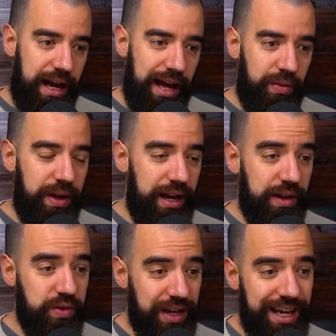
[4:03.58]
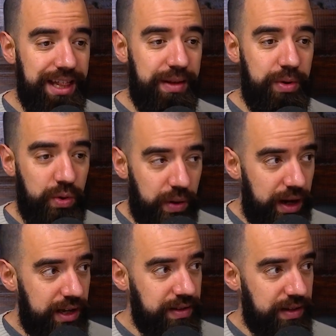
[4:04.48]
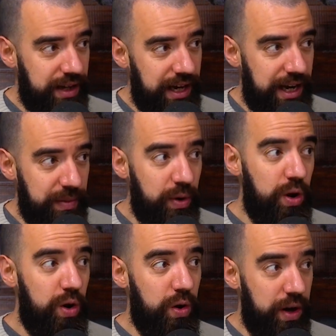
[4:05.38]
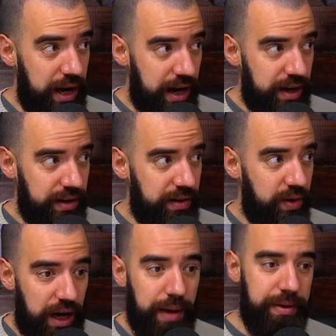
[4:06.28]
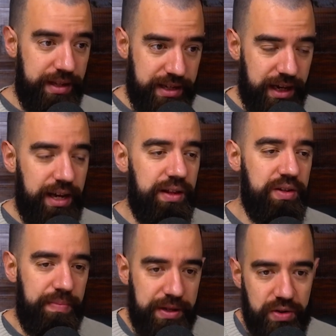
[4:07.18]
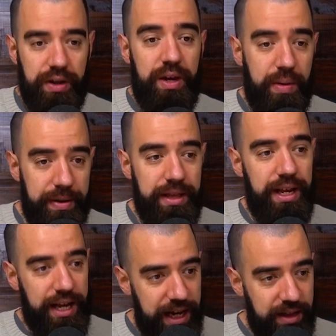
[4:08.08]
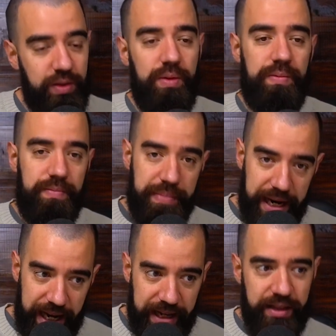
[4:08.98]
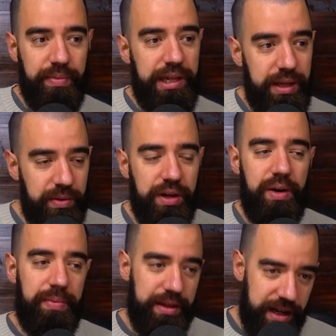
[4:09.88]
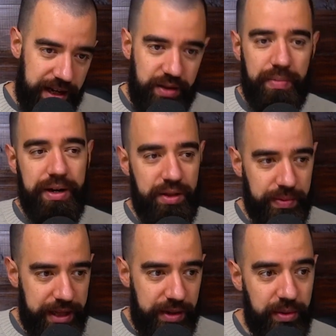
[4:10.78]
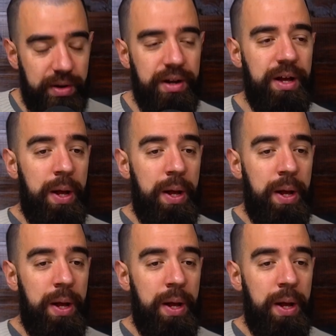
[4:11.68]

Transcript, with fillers: cada una de las cosas individuales que queremos lograr con el aprendizaje. Entonces pienso, quiero aprender esto para este objetivo, quiero aprender esto para este objetivo